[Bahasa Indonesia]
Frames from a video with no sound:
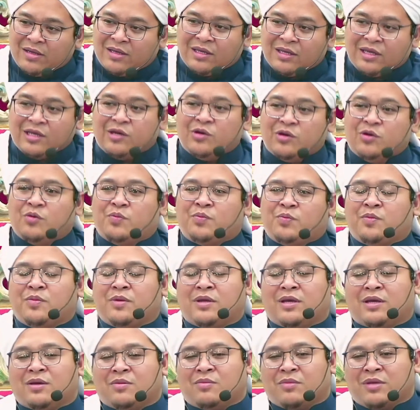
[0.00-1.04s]

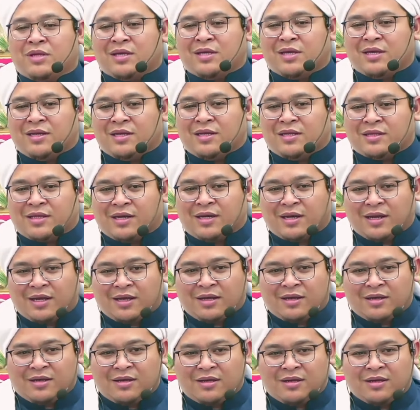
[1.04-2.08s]
hidupnya menjadi
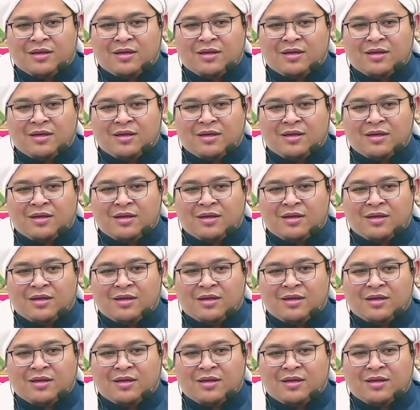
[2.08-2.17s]
tenang,